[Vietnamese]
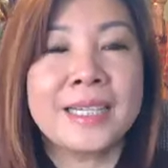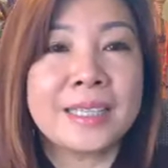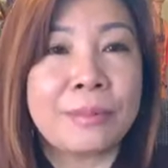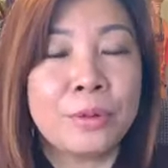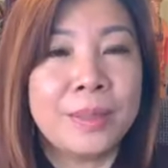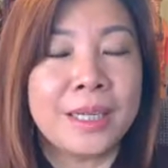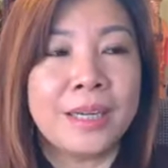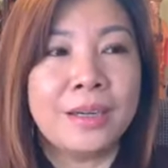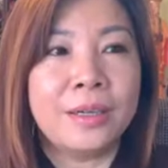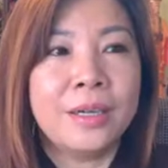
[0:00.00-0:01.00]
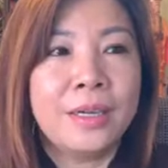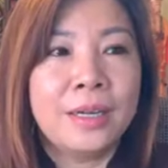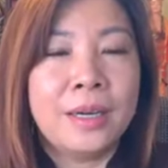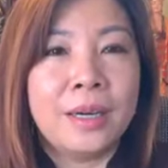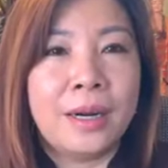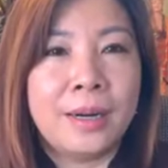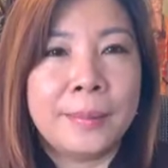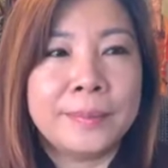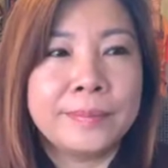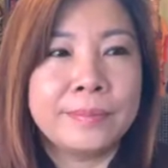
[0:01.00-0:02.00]
cái tâm của mình nghĩ thôi
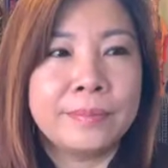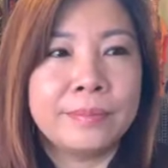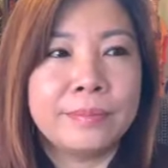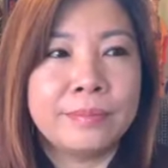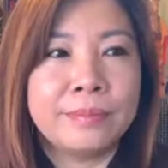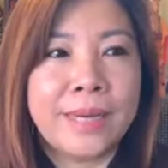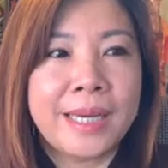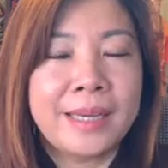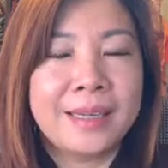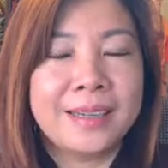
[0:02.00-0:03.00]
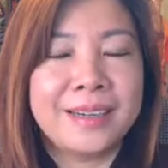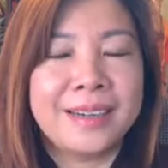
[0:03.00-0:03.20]
um, mày